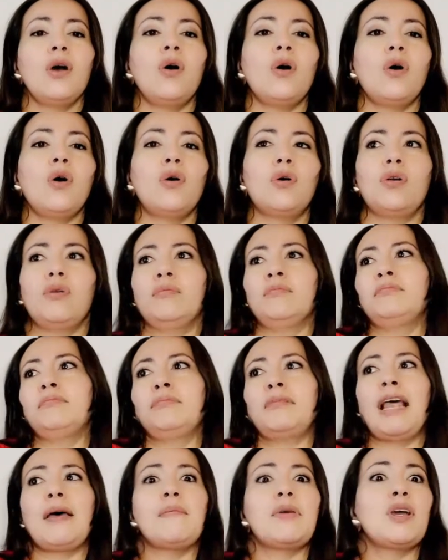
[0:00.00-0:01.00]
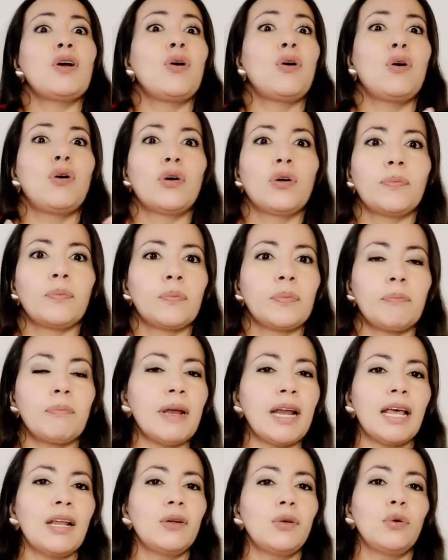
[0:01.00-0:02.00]
o la mejor
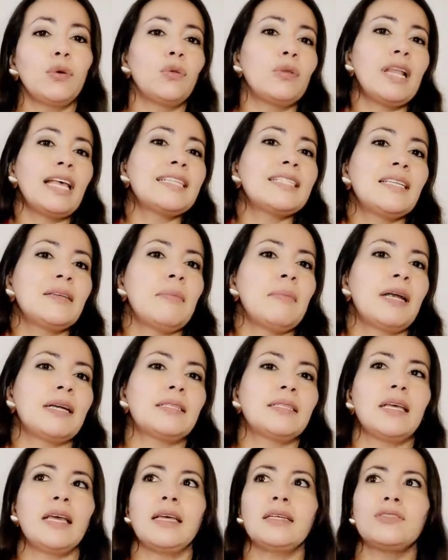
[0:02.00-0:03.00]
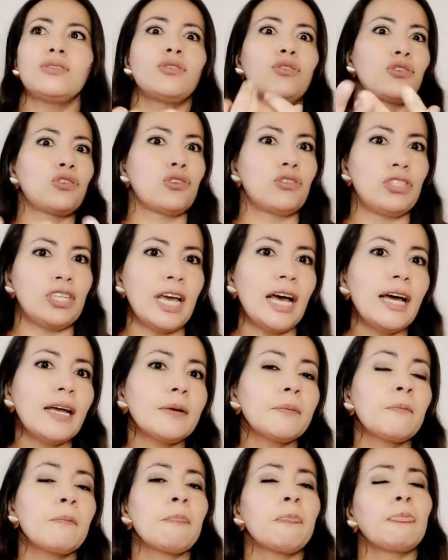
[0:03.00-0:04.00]
para no lastimarse es no
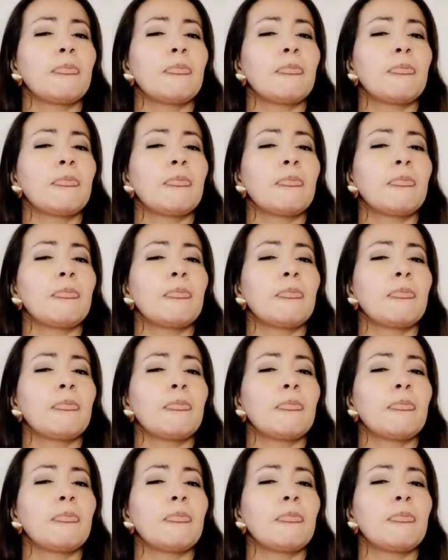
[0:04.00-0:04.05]
soñar.